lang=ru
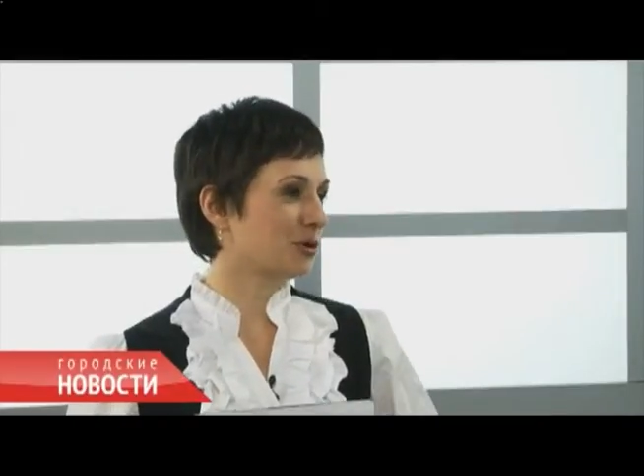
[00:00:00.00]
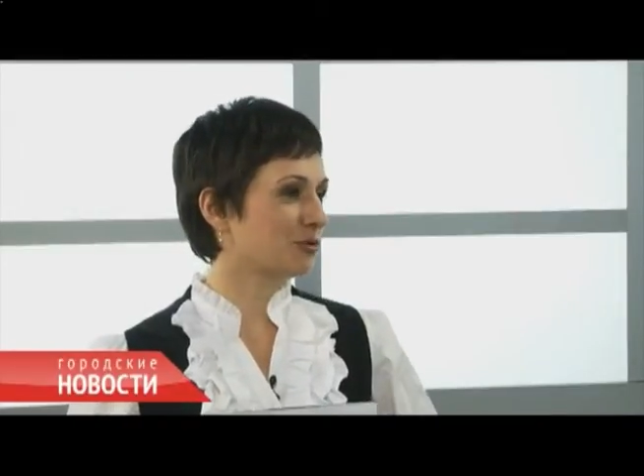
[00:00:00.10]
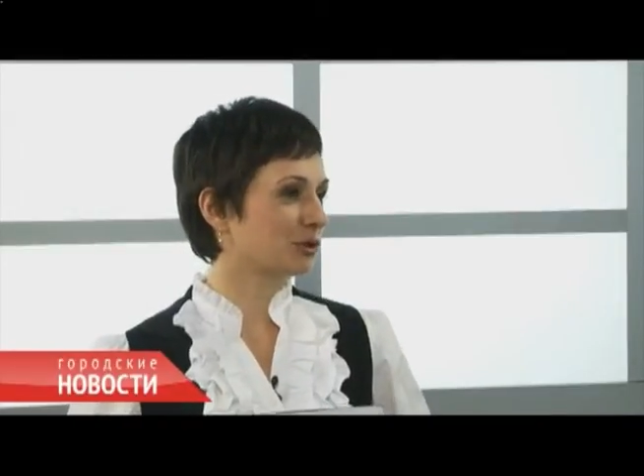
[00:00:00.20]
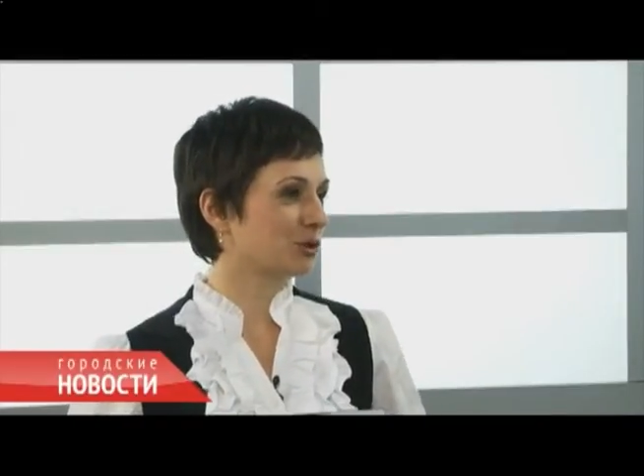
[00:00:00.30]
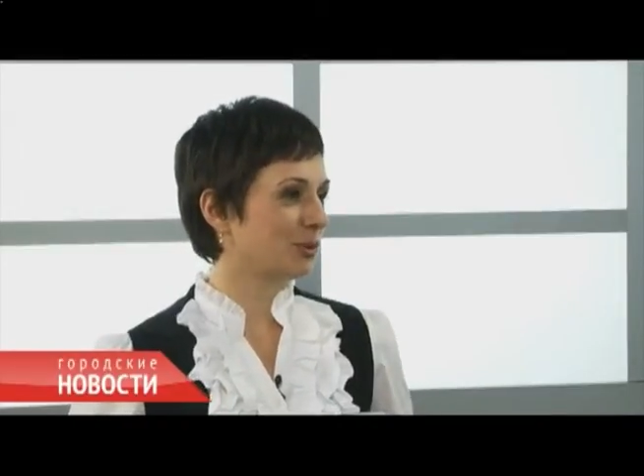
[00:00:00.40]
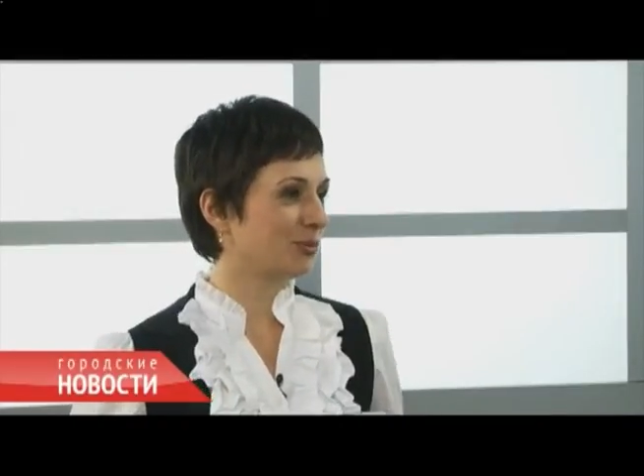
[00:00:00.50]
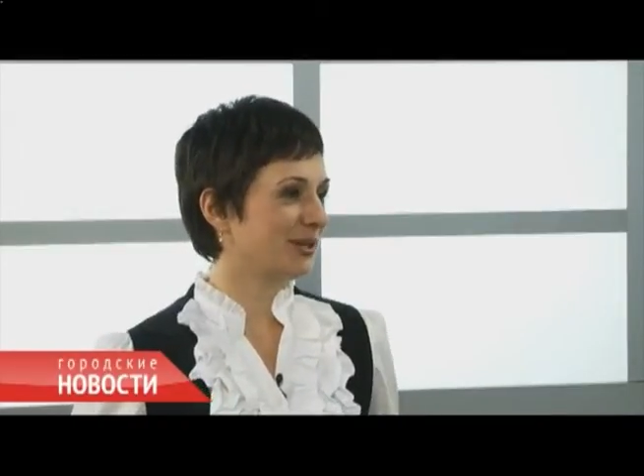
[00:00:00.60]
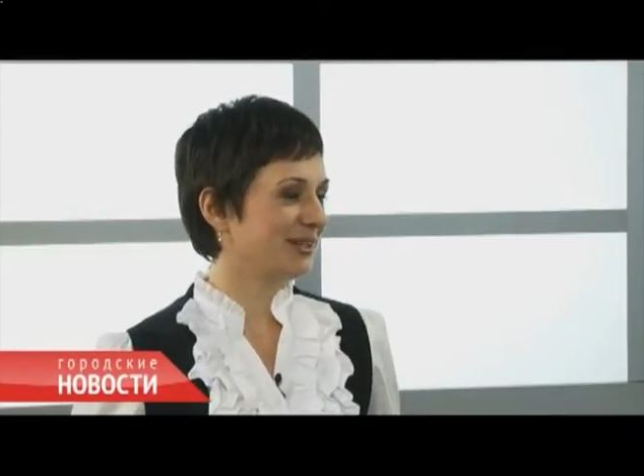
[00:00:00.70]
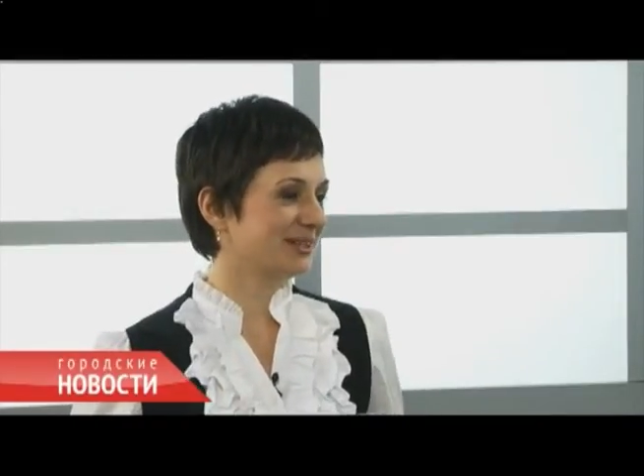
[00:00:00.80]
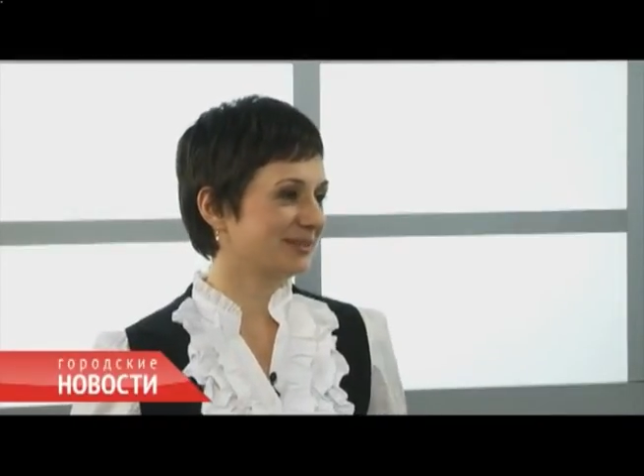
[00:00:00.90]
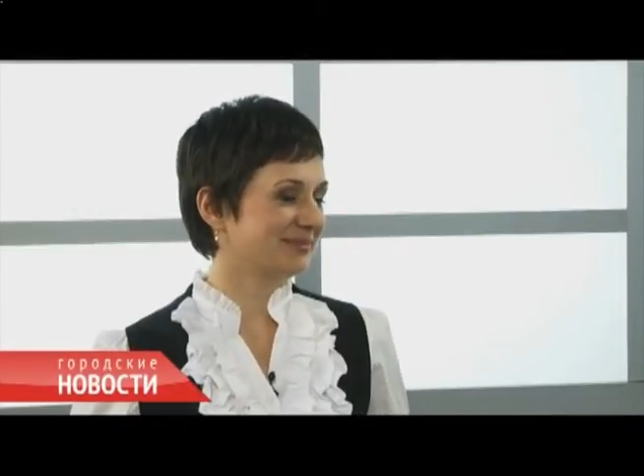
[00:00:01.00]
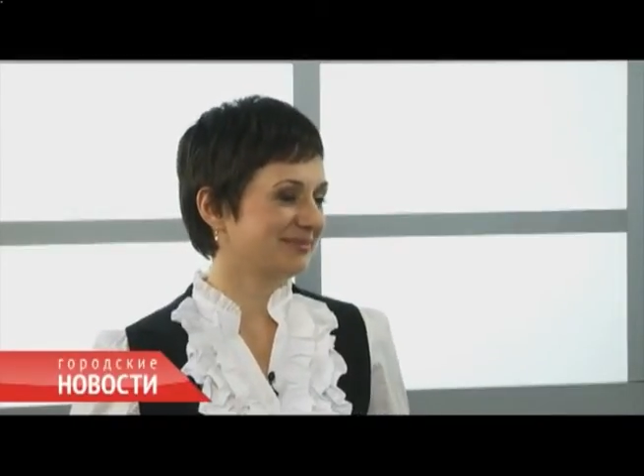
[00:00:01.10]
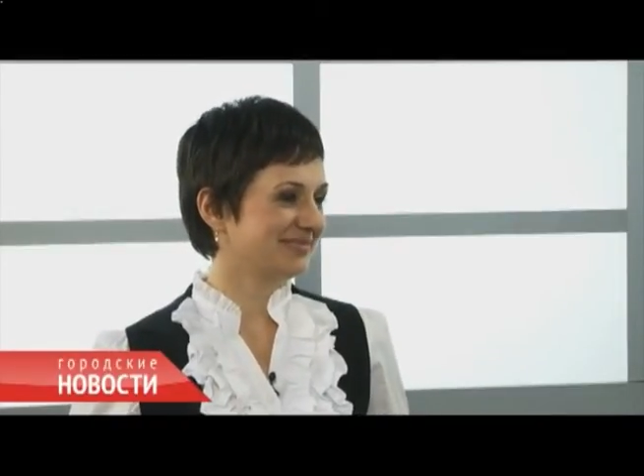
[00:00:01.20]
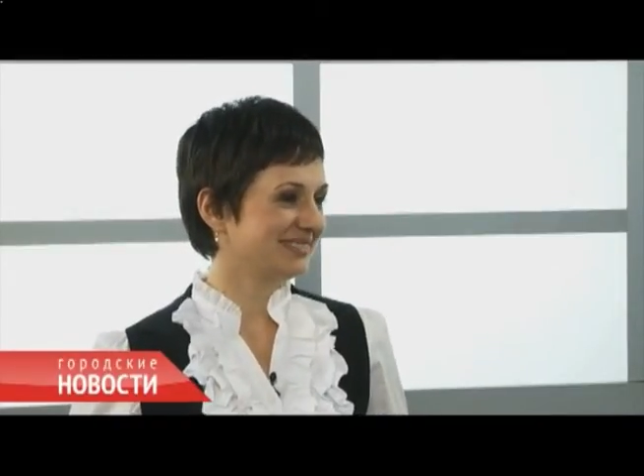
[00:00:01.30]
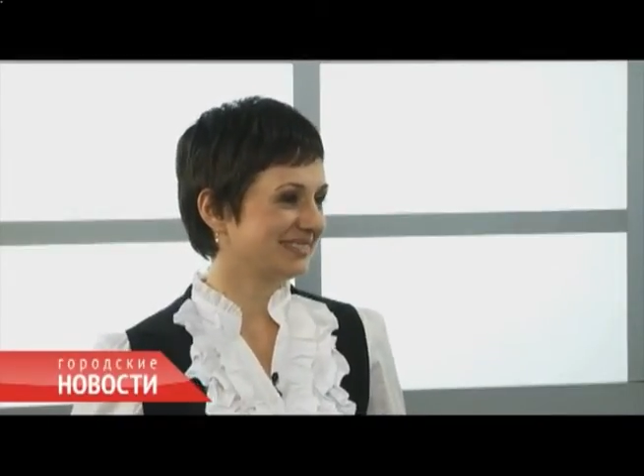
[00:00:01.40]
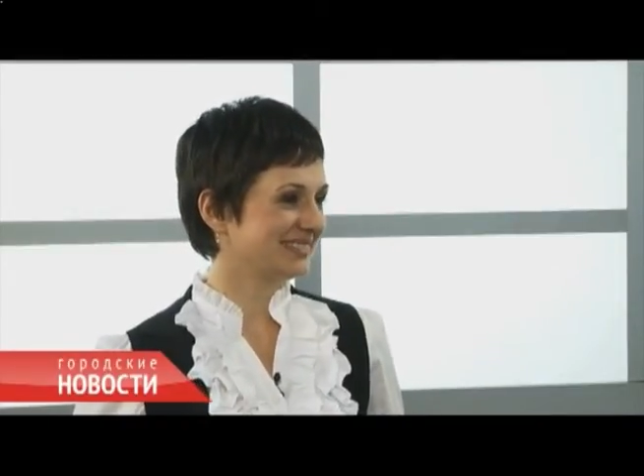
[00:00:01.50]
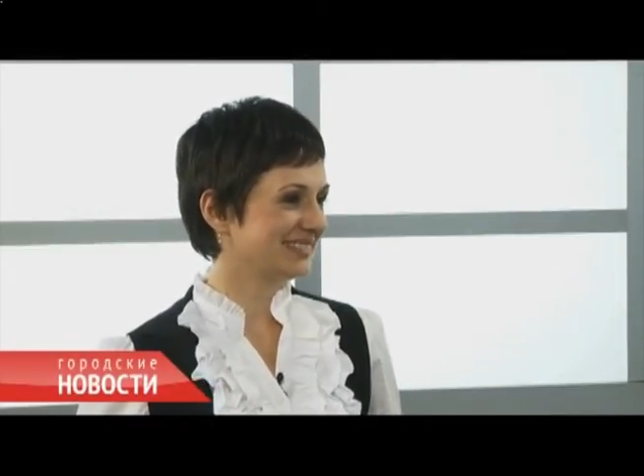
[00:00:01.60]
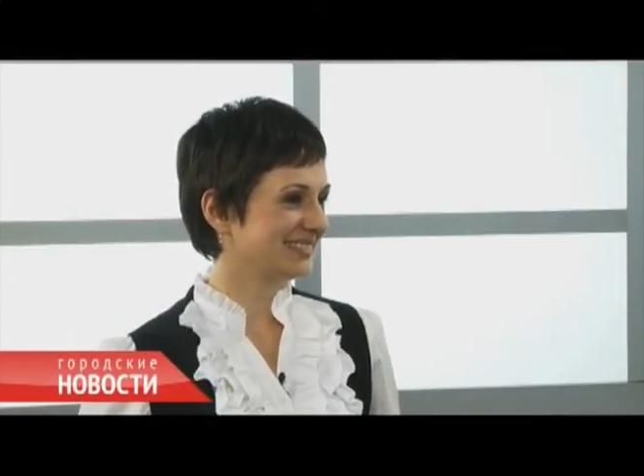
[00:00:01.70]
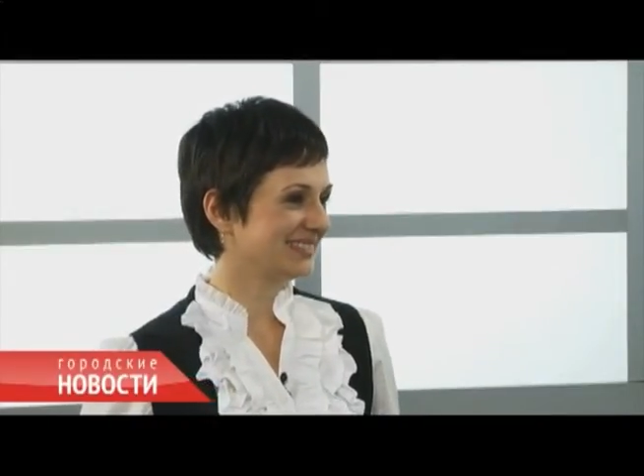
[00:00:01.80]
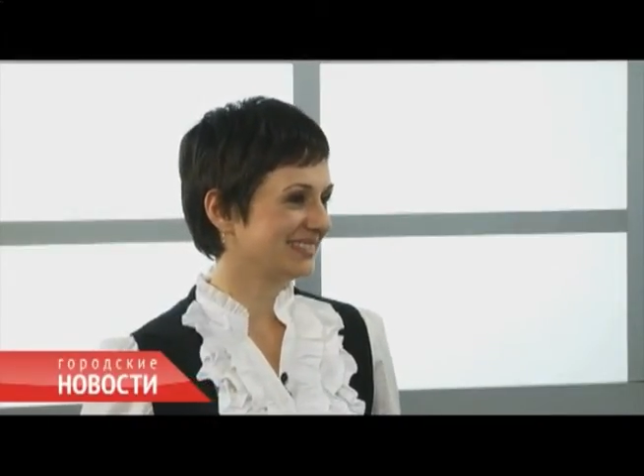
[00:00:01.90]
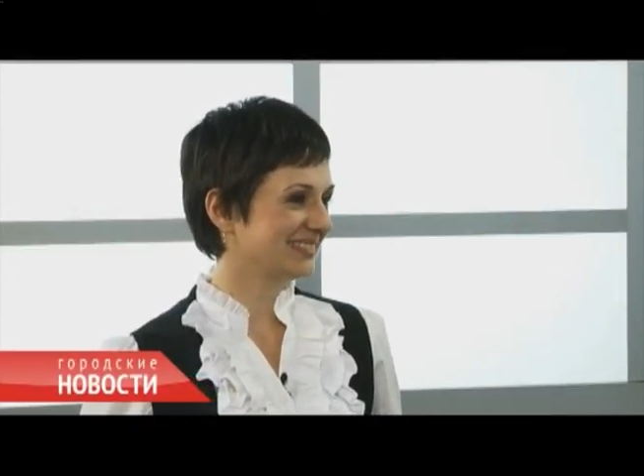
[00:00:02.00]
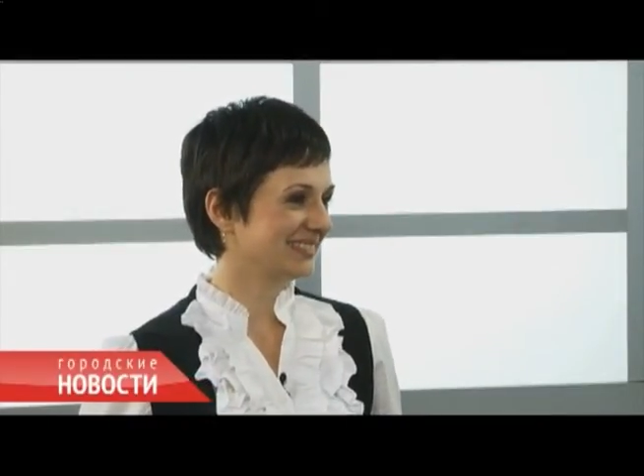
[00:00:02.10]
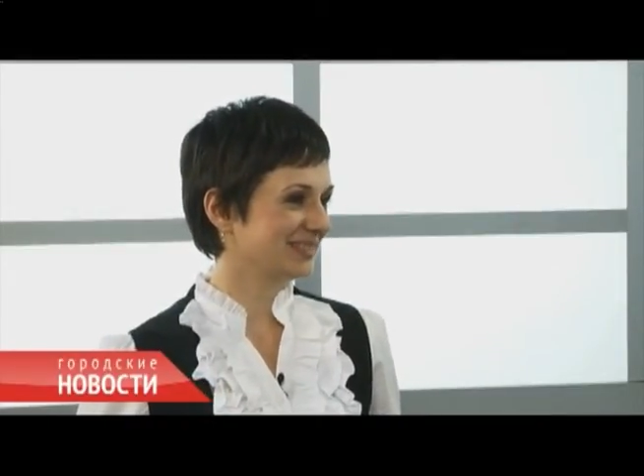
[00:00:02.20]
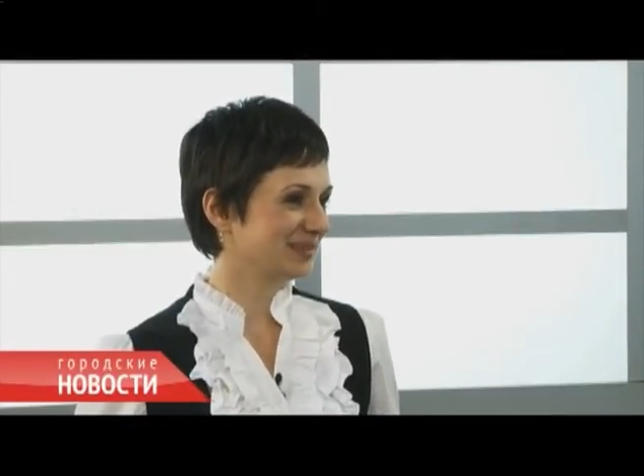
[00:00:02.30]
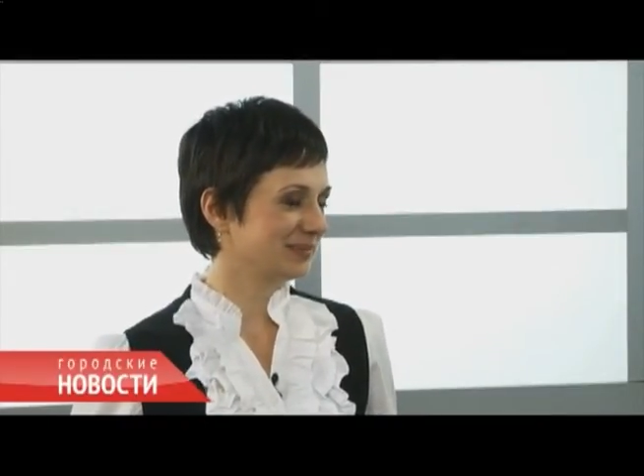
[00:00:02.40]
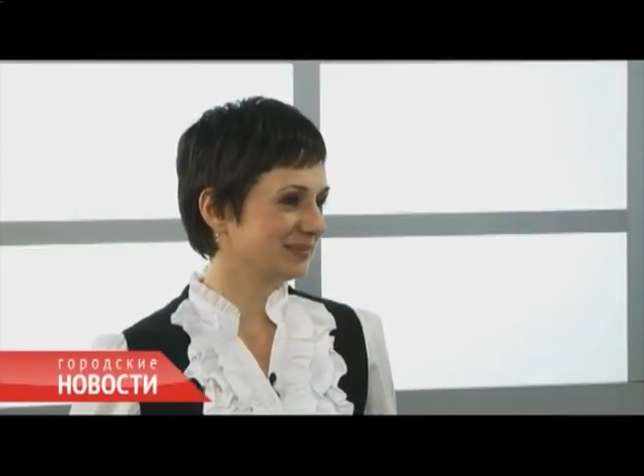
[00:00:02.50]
Как у вас дома принято? Ну,